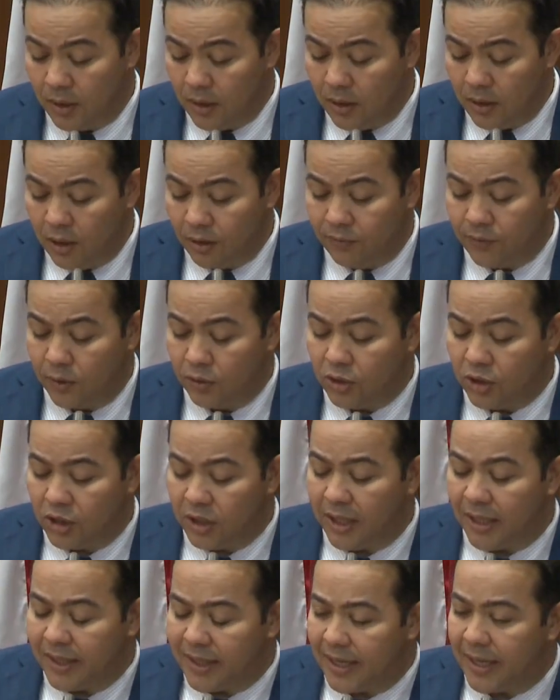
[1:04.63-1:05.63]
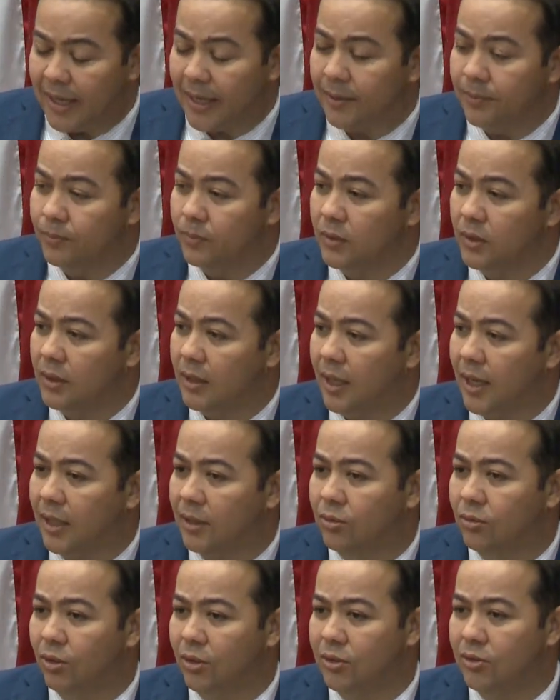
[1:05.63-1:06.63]
E eu venho destacar a
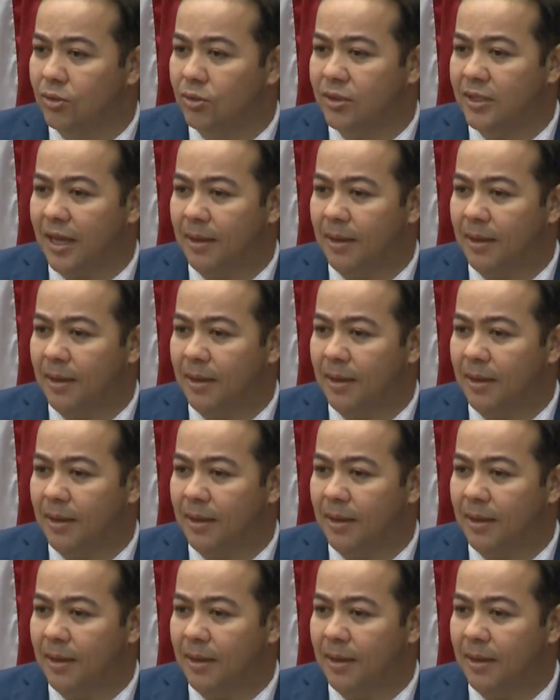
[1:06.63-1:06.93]
todos os